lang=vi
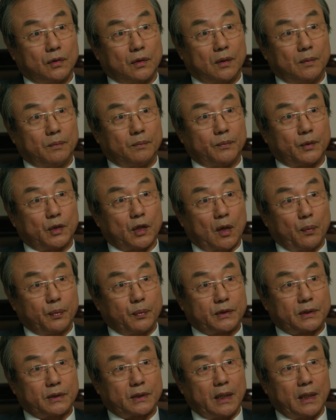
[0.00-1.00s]
Vậy sao
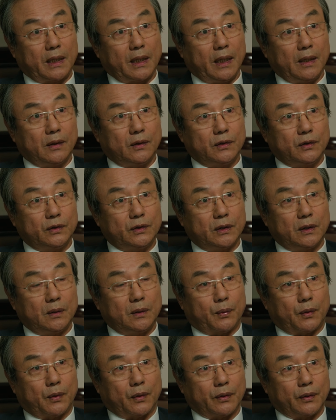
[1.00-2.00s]
cách cô thỏa thuận với
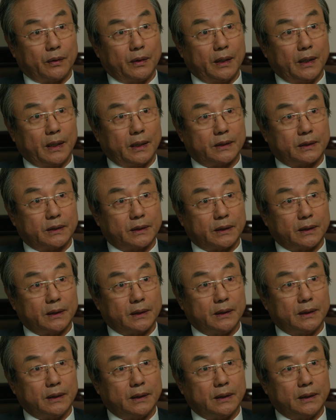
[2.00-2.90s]
tôi lại như vậy hả